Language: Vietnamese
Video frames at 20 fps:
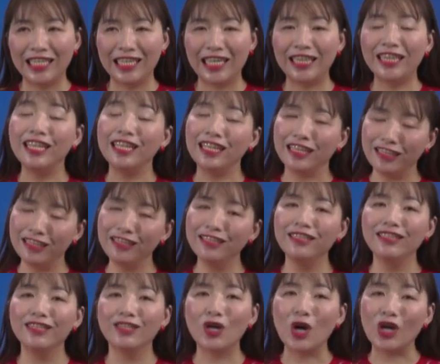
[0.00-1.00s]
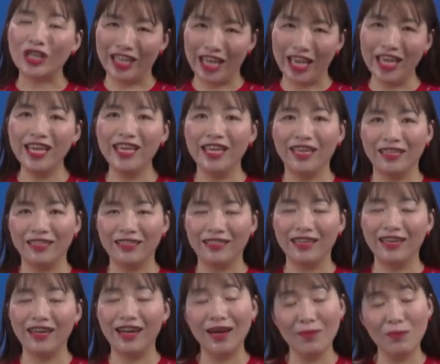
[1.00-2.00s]
Cái tình thương còn thể hiện
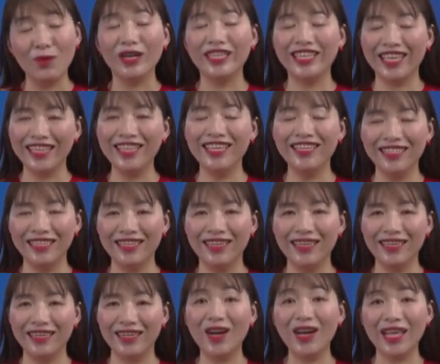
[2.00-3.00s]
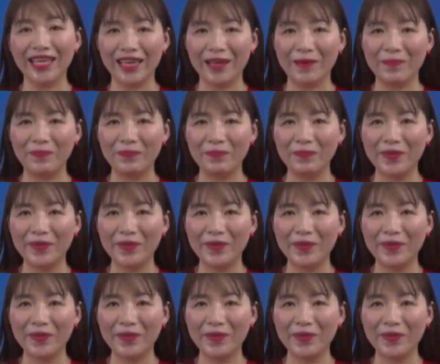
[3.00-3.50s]
ở một cái chi tiết nữa, đó là gì?